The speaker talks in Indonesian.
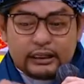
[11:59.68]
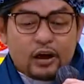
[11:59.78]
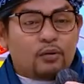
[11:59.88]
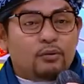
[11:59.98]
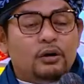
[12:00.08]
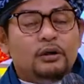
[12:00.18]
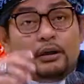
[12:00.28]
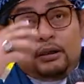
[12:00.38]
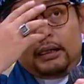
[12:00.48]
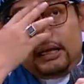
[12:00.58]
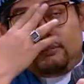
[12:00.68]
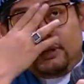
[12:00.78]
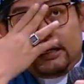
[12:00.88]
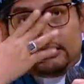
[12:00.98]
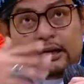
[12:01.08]
udah ngomong Ya
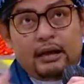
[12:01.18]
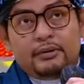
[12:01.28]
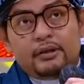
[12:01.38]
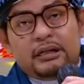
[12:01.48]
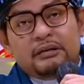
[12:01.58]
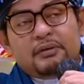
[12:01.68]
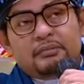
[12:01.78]
biar kata rame juga dia mah